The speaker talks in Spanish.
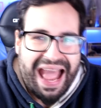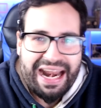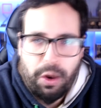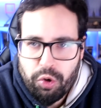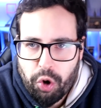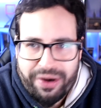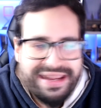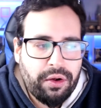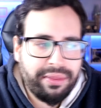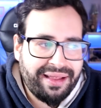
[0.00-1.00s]
Araujo y
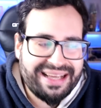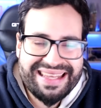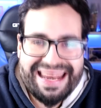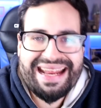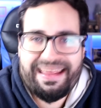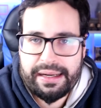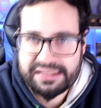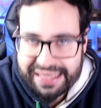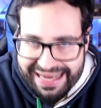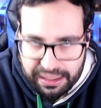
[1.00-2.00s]
Nico González quieren
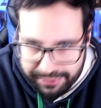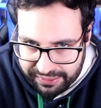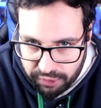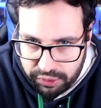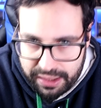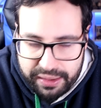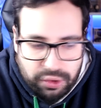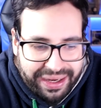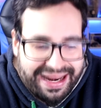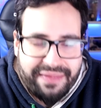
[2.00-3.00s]
quedarse en el Barcelona,
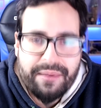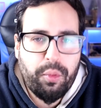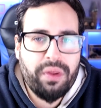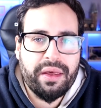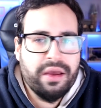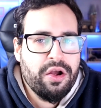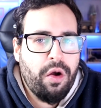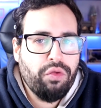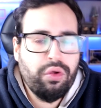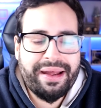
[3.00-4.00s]
creo que nadie puede
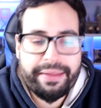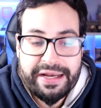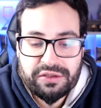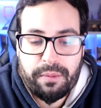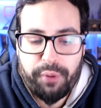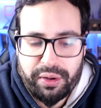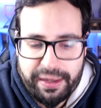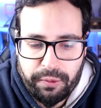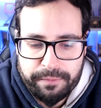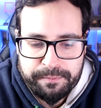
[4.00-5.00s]
dudar de esto, pero
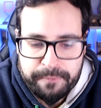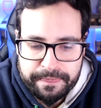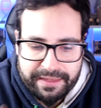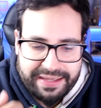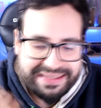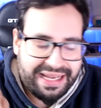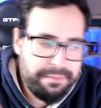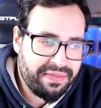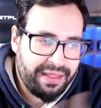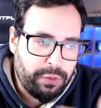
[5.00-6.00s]
claro, está
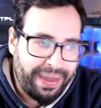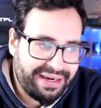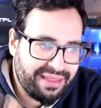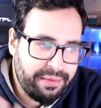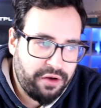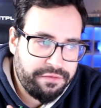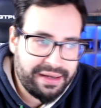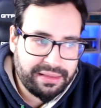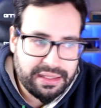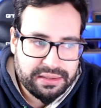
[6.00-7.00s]
empezando a recibir
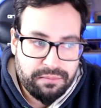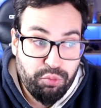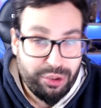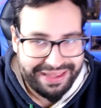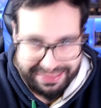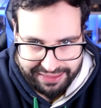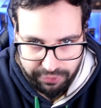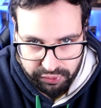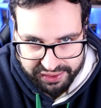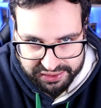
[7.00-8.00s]
ofertas muy
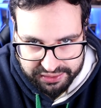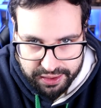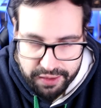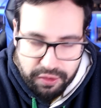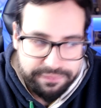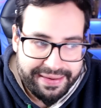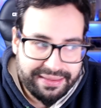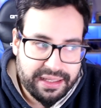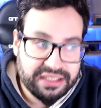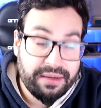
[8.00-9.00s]
tentadoras.
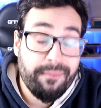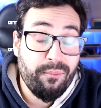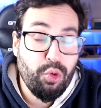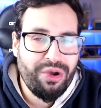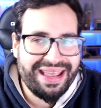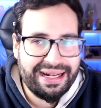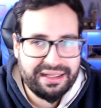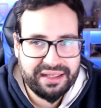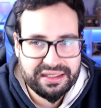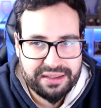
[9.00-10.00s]
Ofertas muy
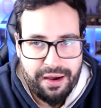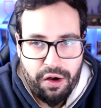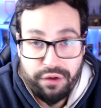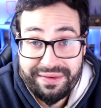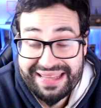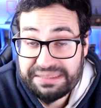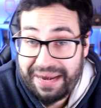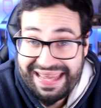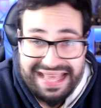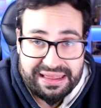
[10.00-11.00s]
altas, ofertas
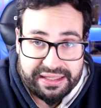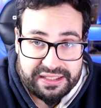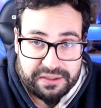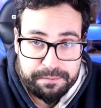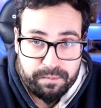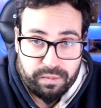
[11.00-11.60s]
mareantes,